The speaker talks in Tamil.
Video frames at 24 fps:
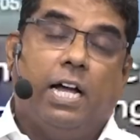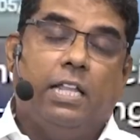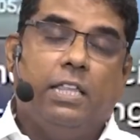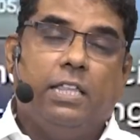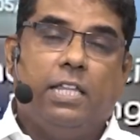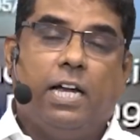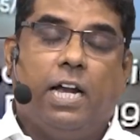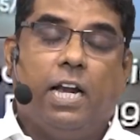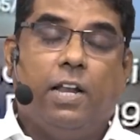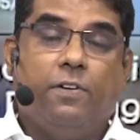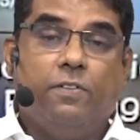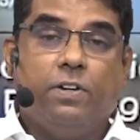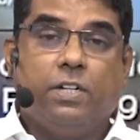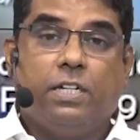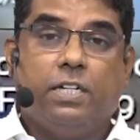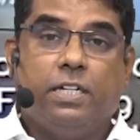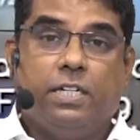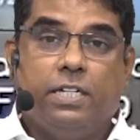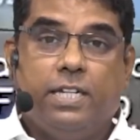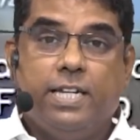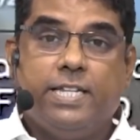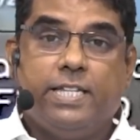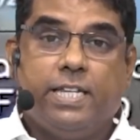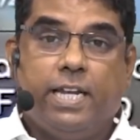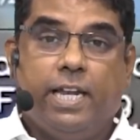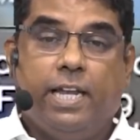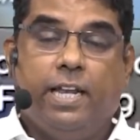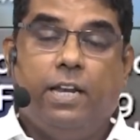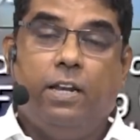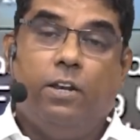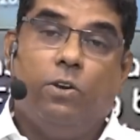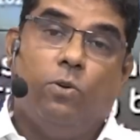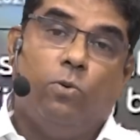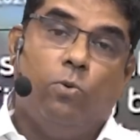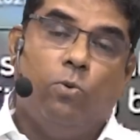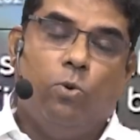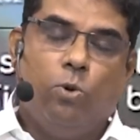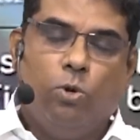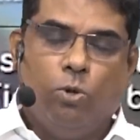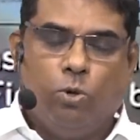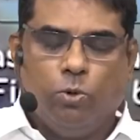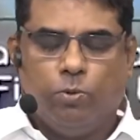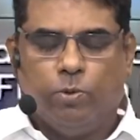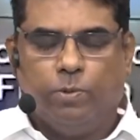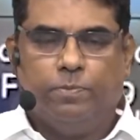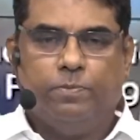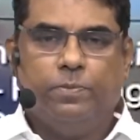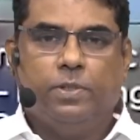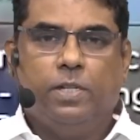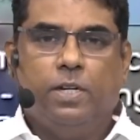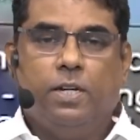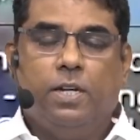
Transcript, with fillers: அந்த அளவுக்கு இஸ்ரேல் ஊடுருவோம்